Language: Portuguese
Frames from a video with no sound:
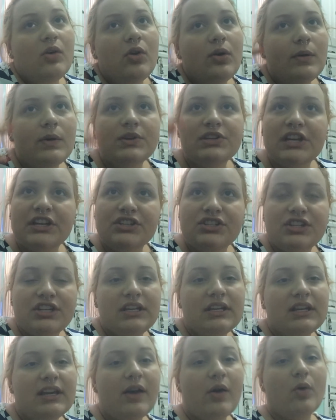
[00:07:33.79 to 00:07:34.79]
ou eu já
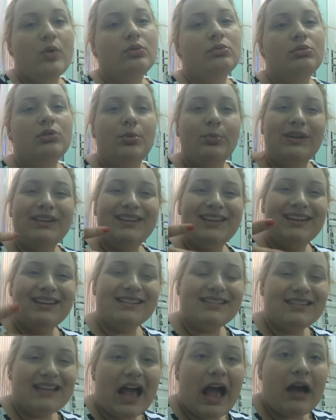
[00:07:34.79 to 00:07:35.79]
tinha, ou não me
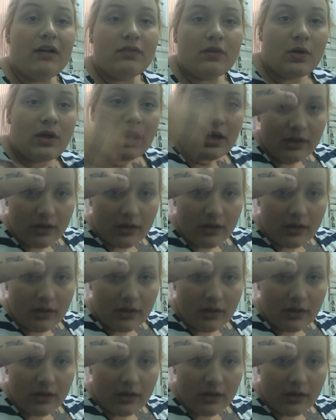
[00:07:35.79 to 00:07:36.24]
interessavam.